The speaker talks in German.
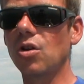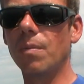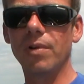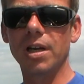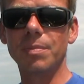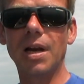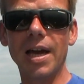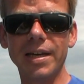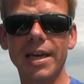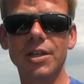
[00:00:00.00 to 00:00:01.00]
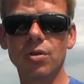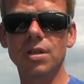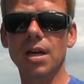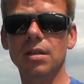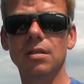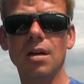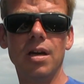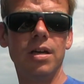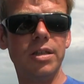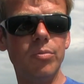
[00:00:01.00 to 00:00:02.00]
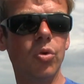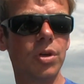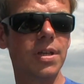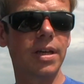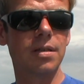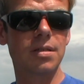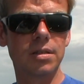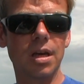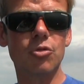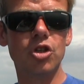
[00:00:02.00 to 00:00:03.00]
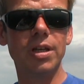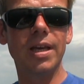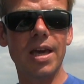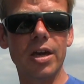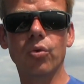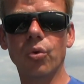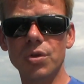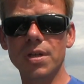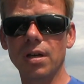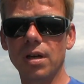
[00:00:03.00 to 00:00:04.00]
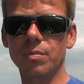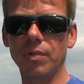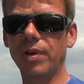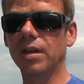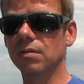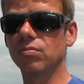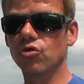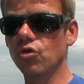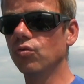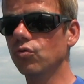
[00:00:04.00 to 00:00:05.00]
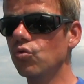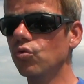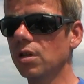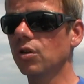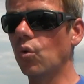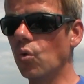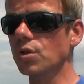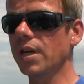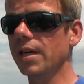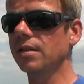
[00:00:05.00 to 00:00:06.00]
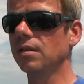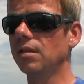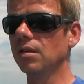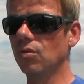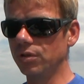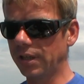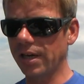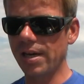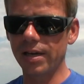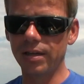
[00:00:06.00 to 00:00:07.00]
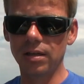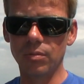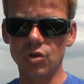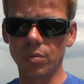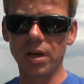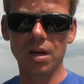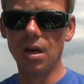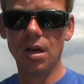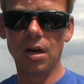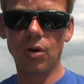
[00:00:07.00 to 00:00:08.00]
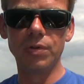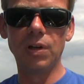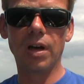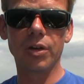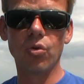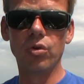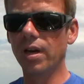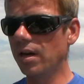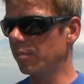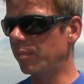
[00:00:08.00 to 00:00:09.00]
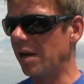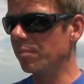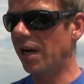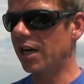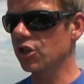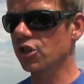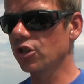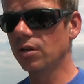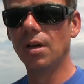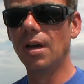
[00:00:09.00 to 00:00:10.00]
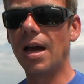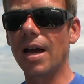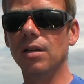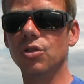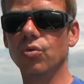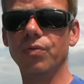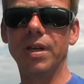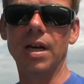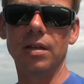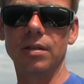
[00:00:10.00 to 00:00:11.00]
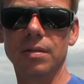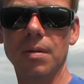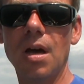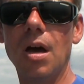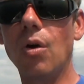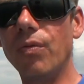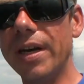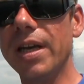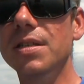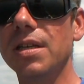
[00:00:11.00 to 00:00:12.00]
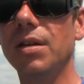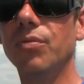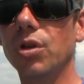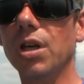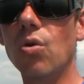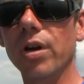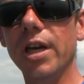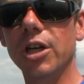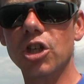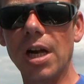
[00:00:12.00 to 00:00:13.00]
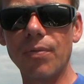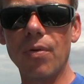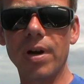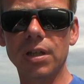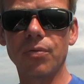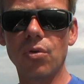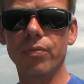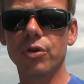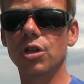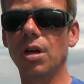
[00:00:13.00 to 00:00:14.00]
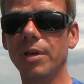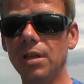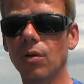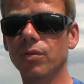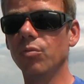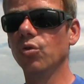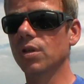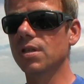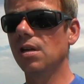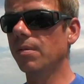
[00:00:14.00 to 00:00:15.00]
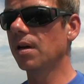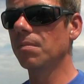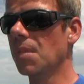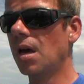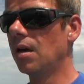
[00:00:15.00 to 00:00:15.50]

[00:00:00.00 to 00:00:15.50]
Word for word: kommt vielleicht mal ein Hechtkontakt. Die Müritzhechte sind ja im Schnitt eher größer. Also man fängt schon gute, große Hechte hier und die reagieren im Sommer auf die kleinen Köder beim Barschangeln so gut wie gar nicht. Auf anderen Seen würde ich auch eher einen Stahlvorfach davor fischen, aber hier auf der Müritz selber,